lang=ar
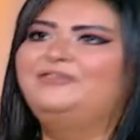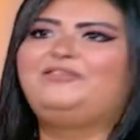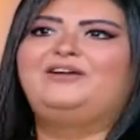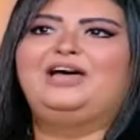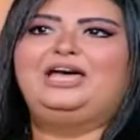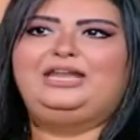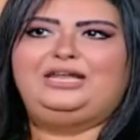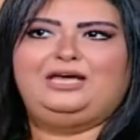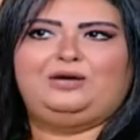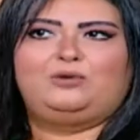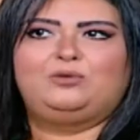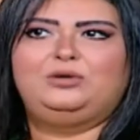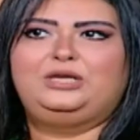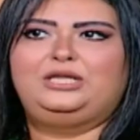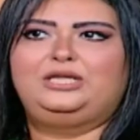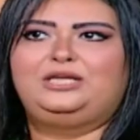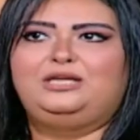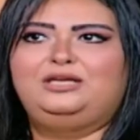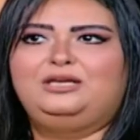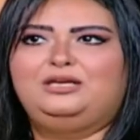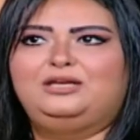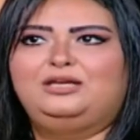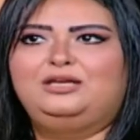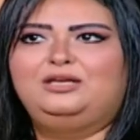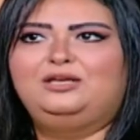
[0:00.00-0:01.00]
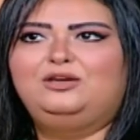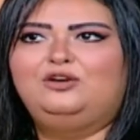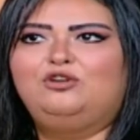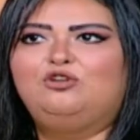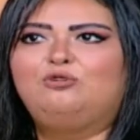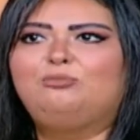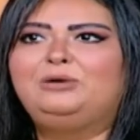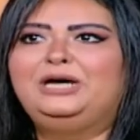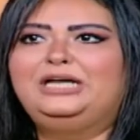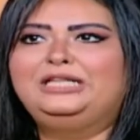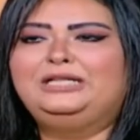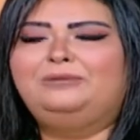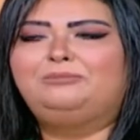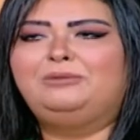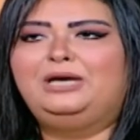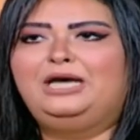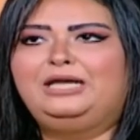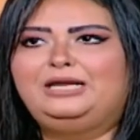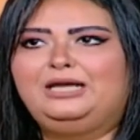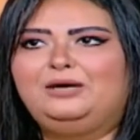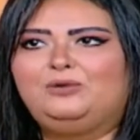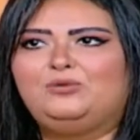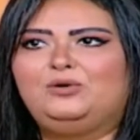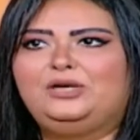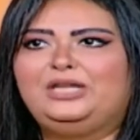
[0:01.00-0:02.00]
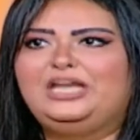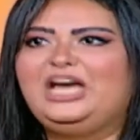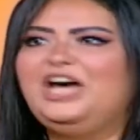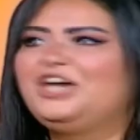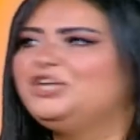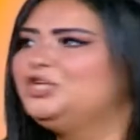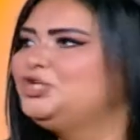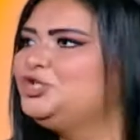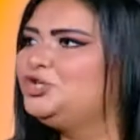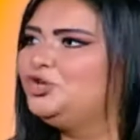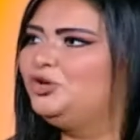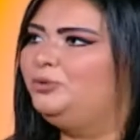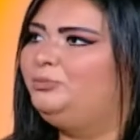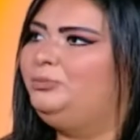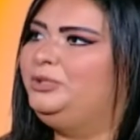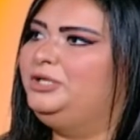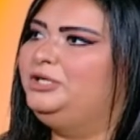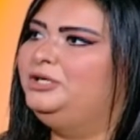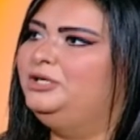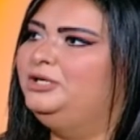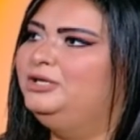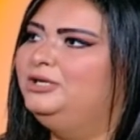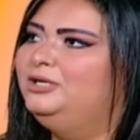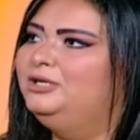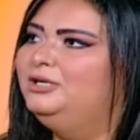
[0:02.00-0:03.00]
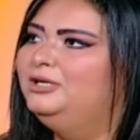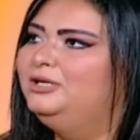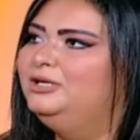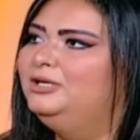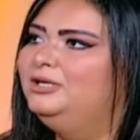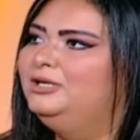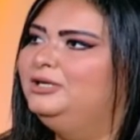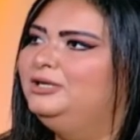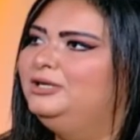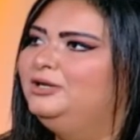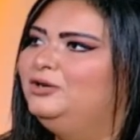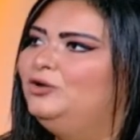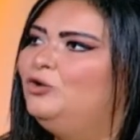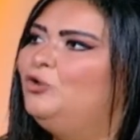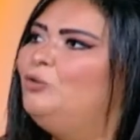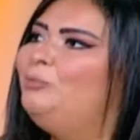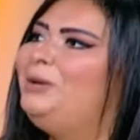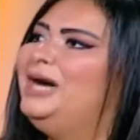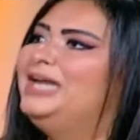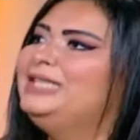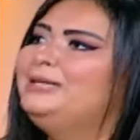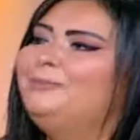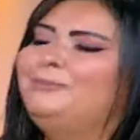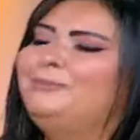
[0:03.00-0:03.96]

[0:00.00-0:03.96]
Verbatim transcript: في هناكل ايه وبعد ما هناكل ايه هنشرب ايه دي كده وبعد ما